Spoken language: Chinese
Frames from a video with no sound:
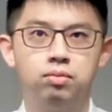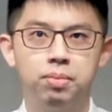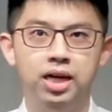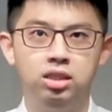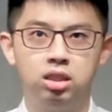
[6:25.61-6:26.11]

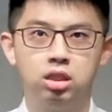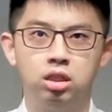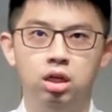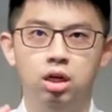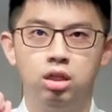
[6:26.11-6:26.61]
拜这个
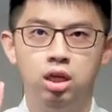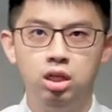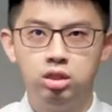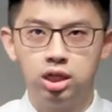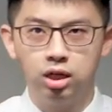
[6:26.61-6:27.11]

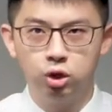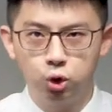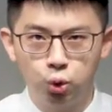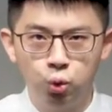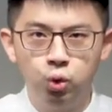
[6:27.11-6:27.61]
天上
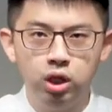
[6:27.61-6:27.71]
独